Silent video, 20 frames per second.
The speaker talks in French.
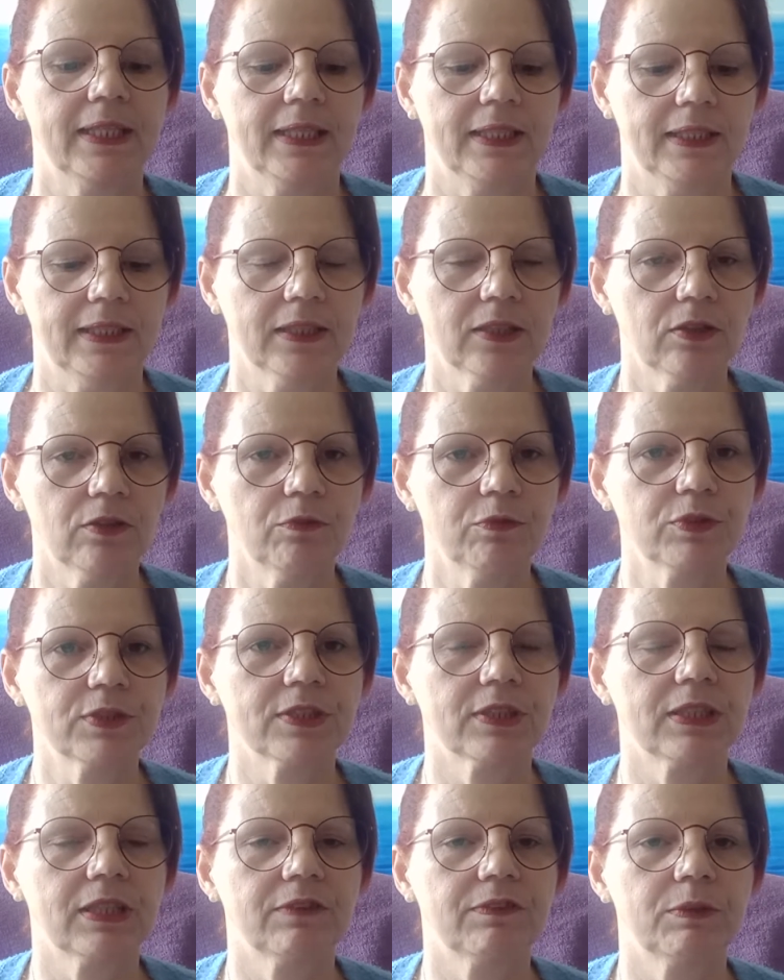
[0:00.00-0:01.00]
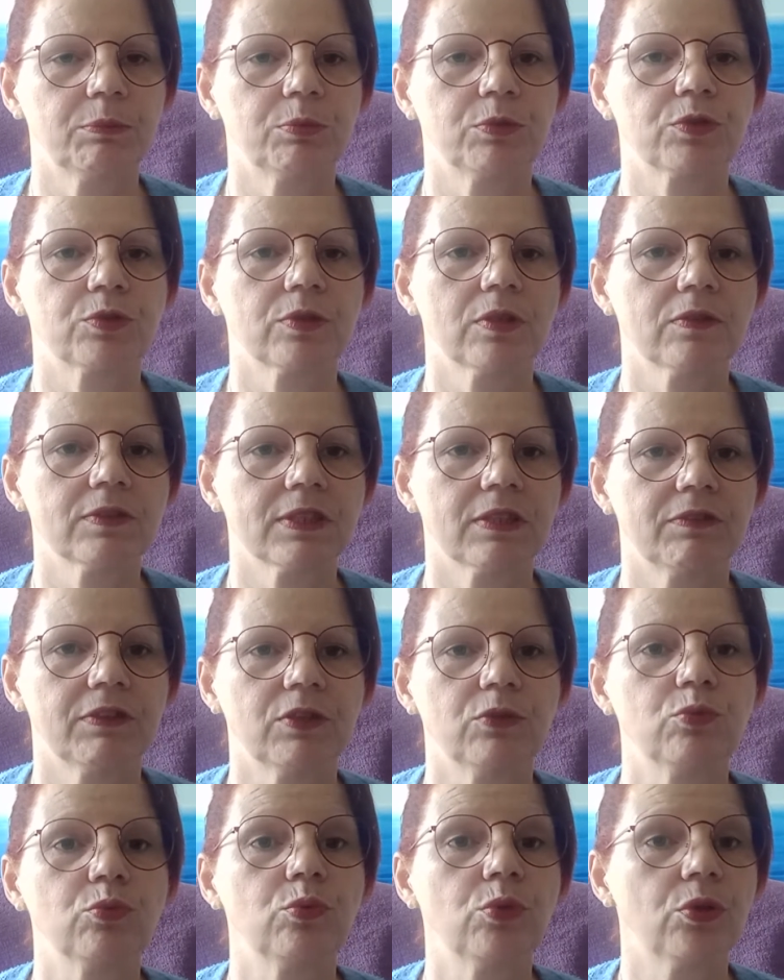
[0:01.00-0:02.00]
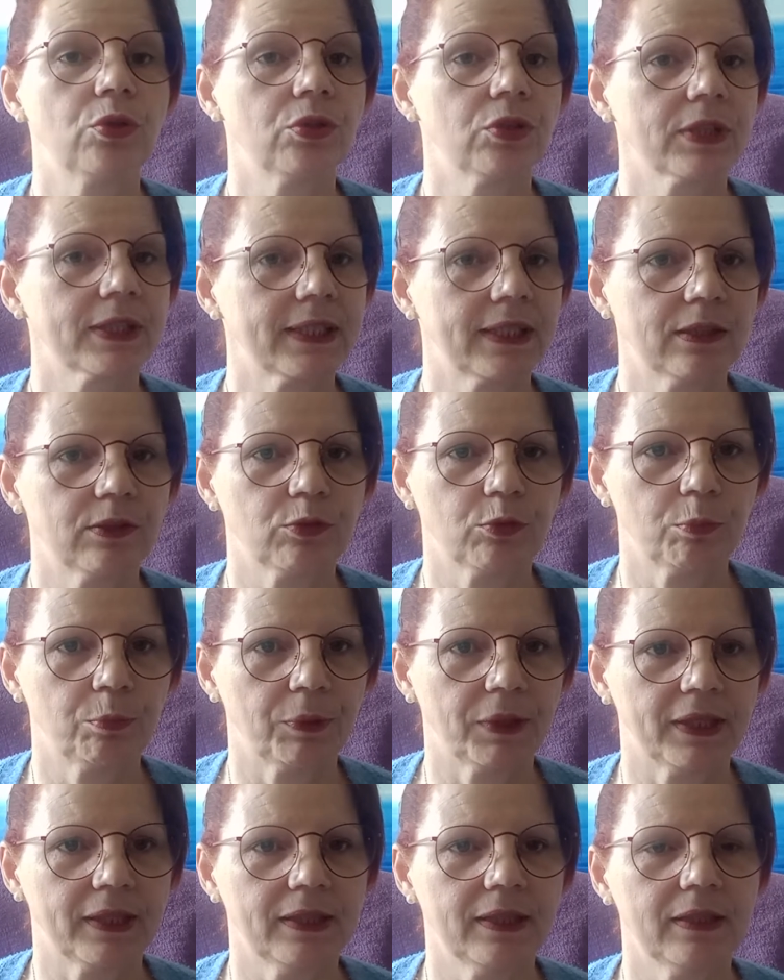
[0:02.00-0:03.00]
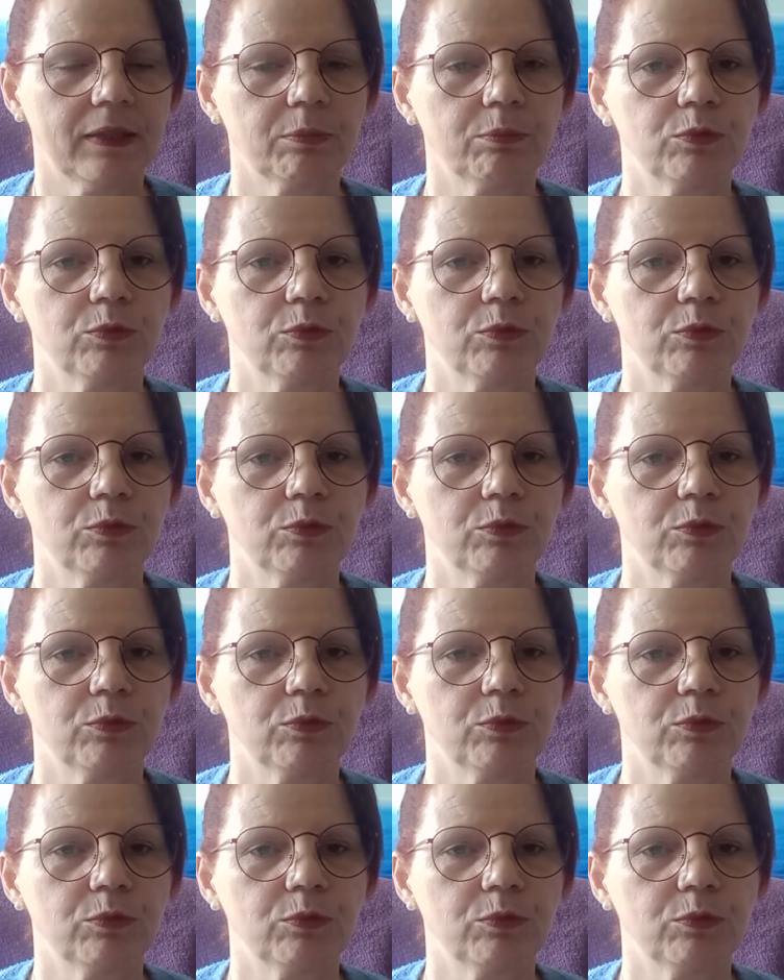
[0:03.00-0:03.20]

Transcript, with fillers: Et quand vous en avez besoin, vous avez une douleur quelque part,